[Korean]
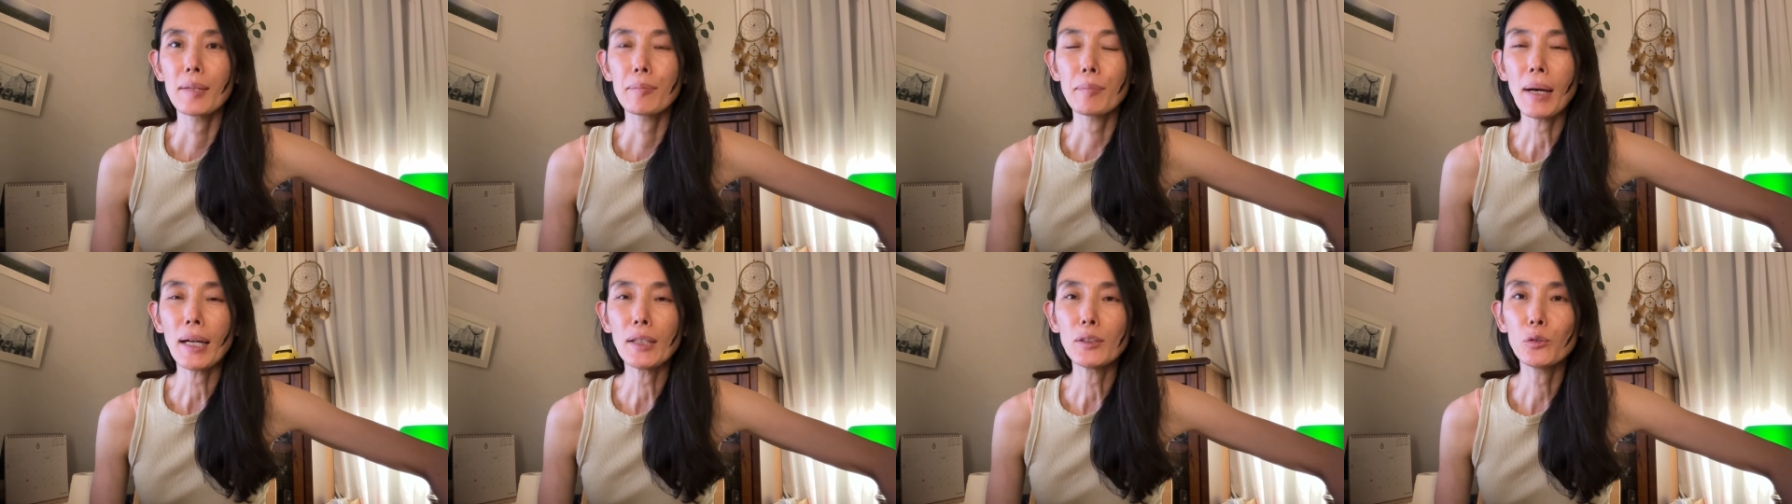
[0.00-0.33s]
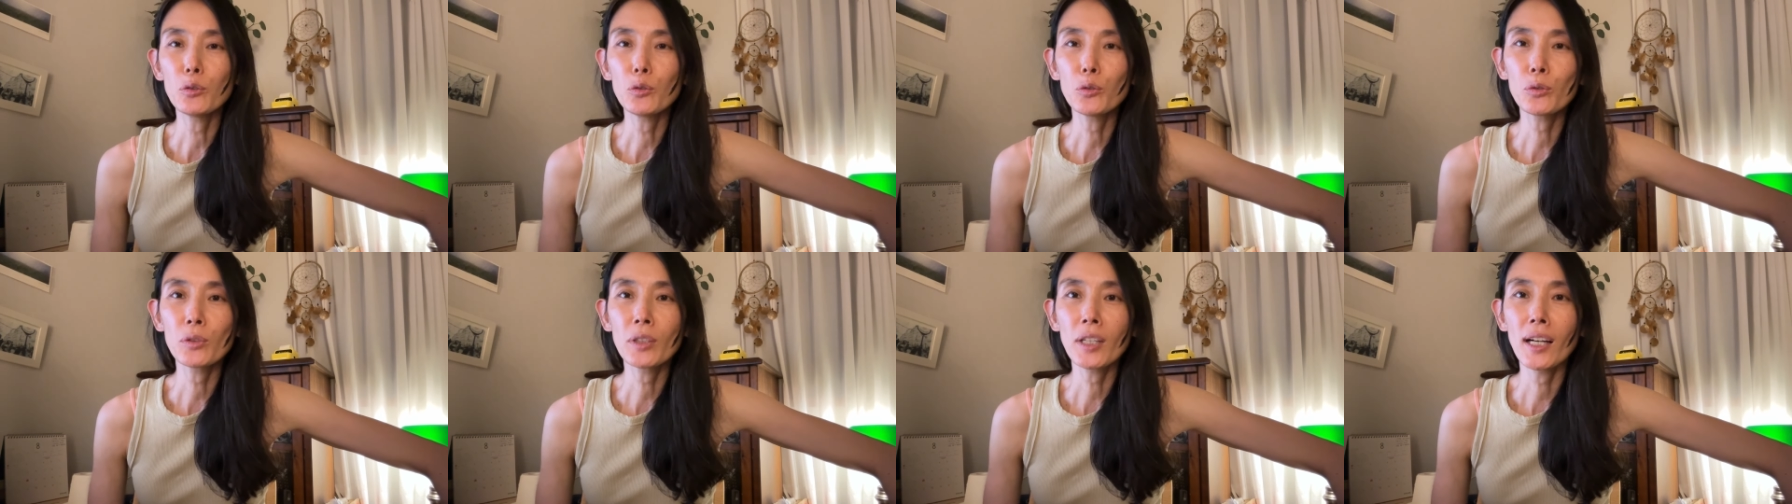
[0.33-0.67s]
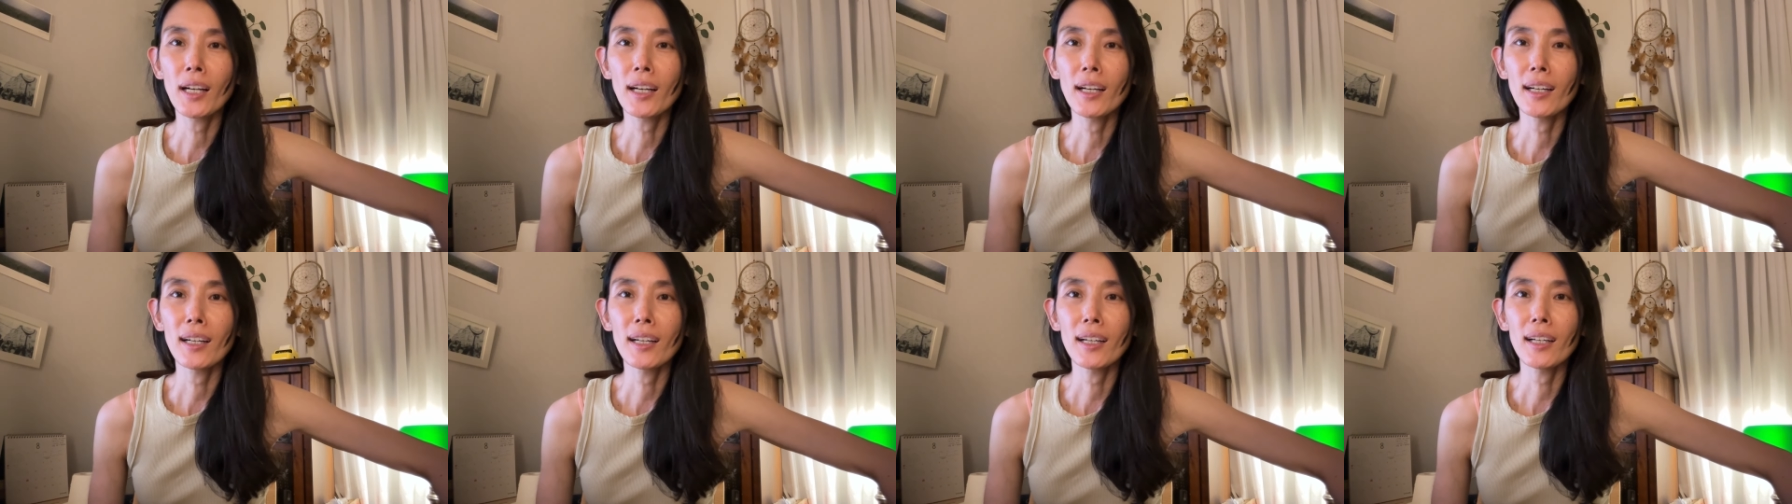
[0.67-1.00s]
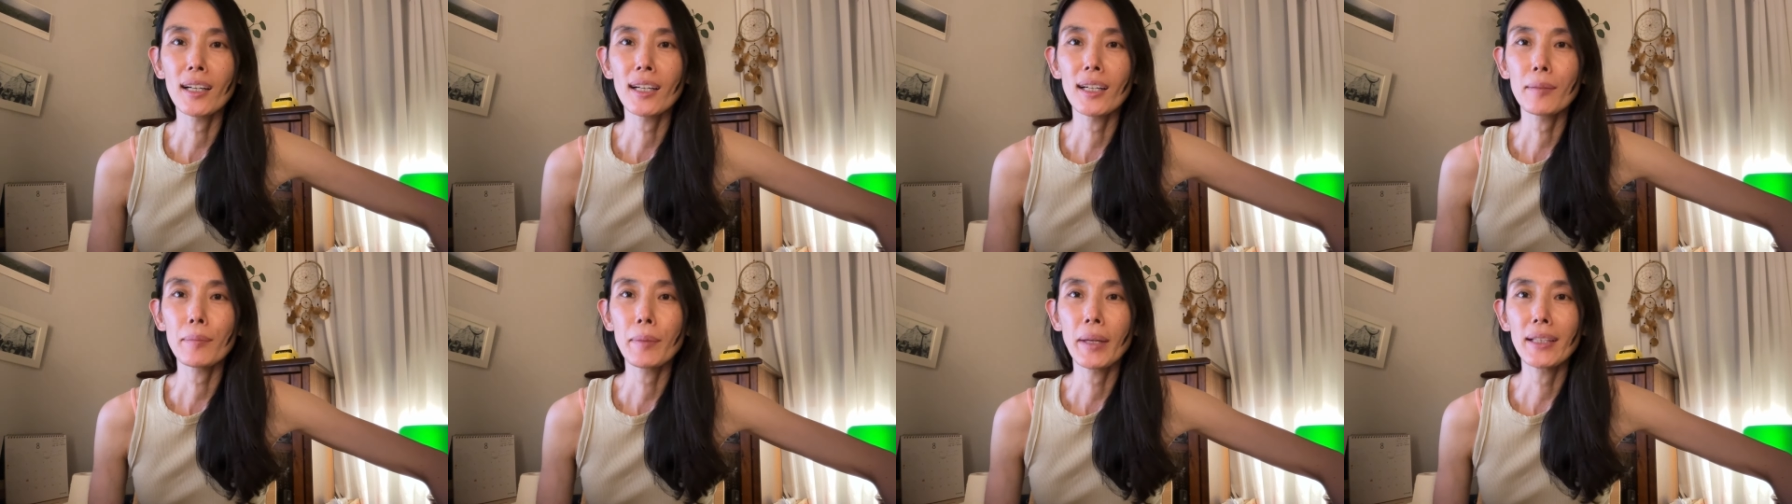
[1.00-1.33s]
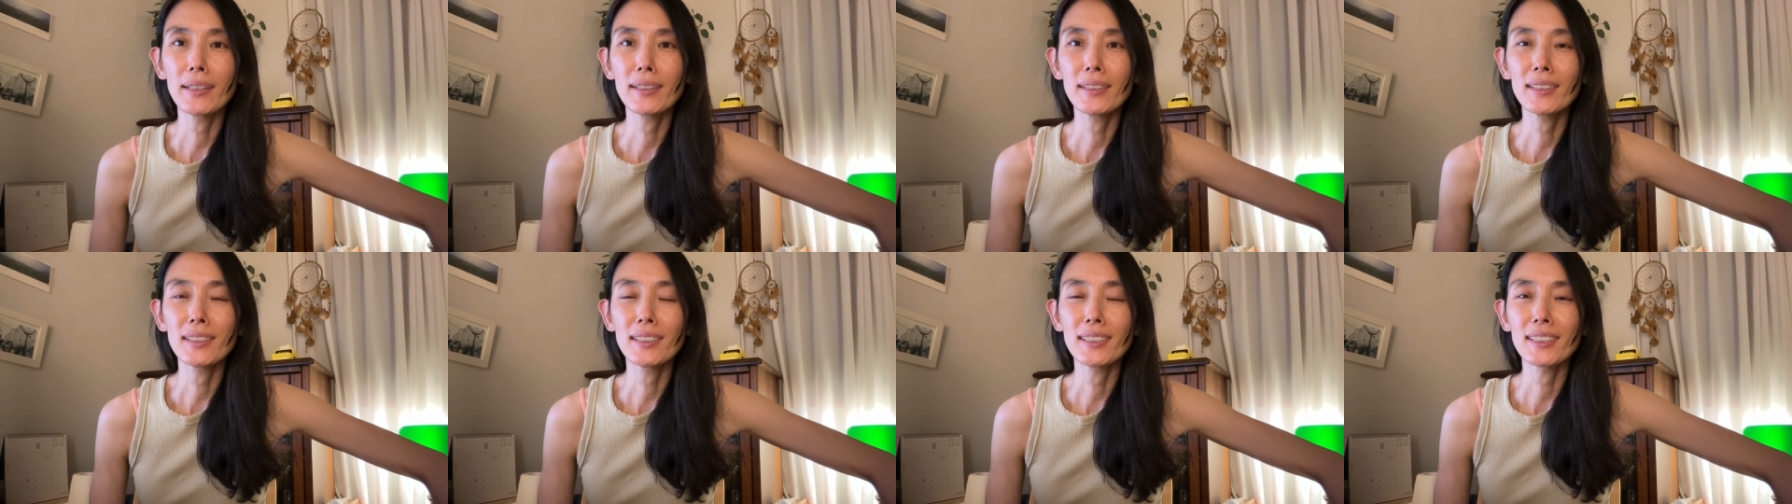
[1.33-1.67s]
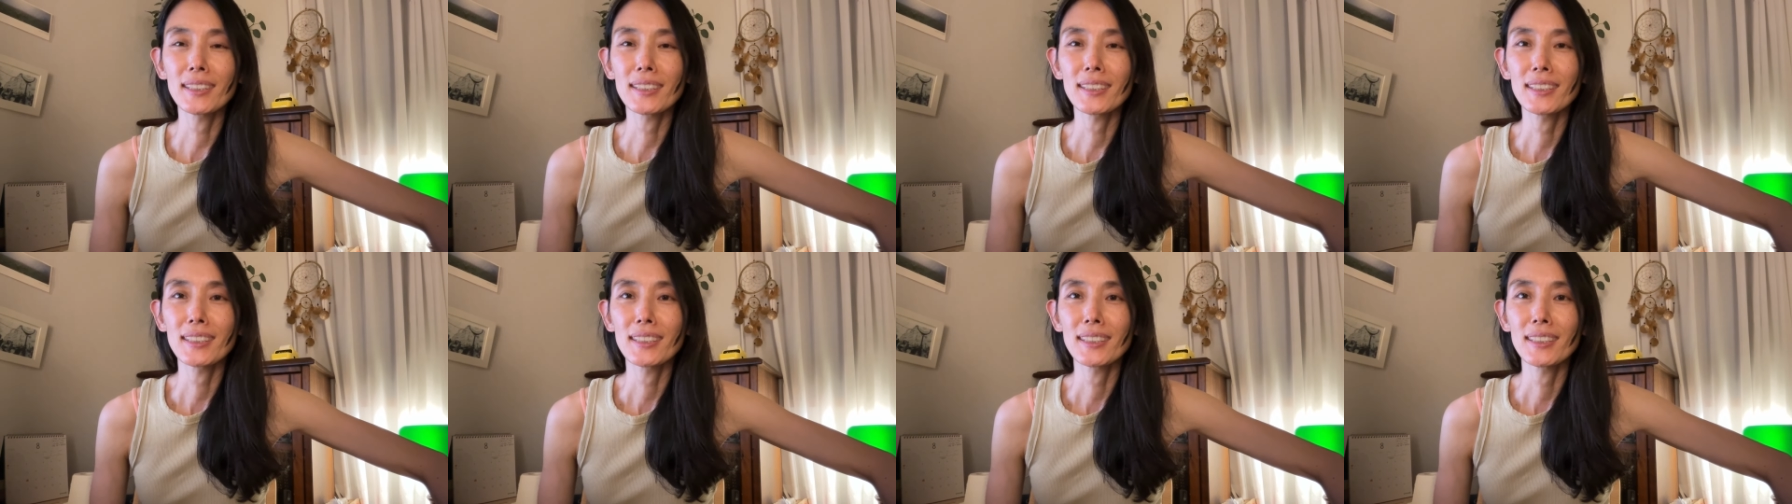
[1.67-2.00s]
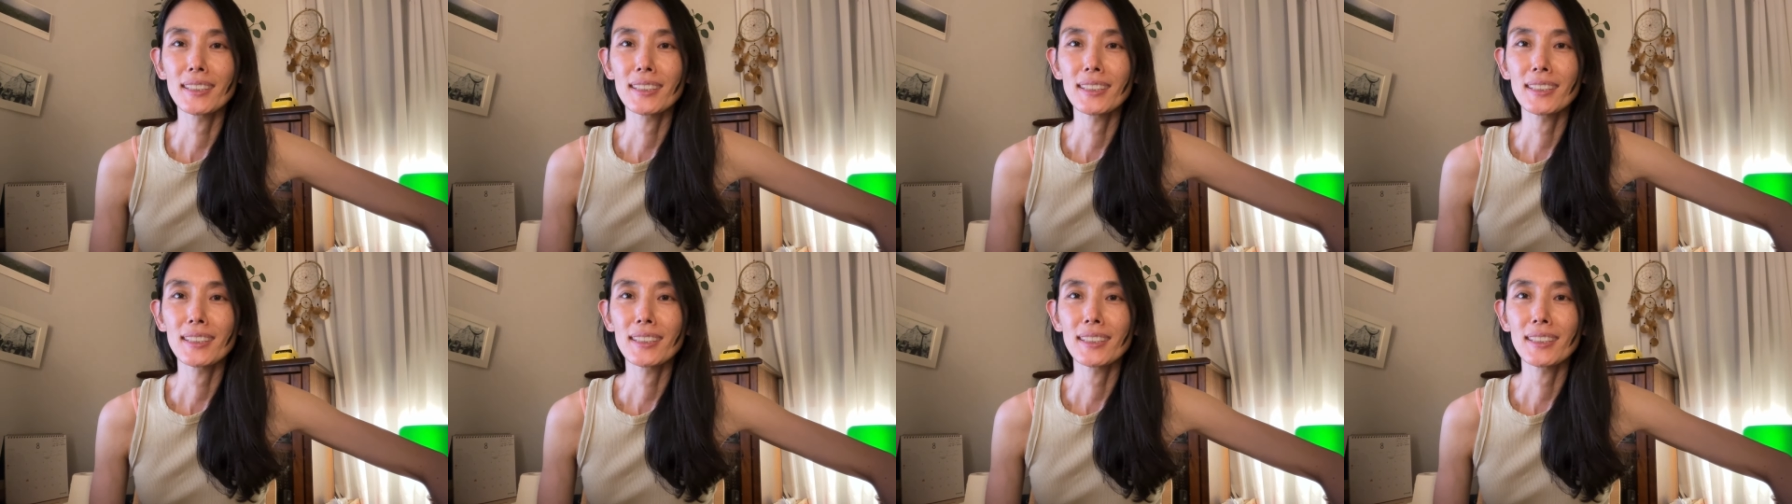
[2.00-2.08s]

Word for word: 만두카 매트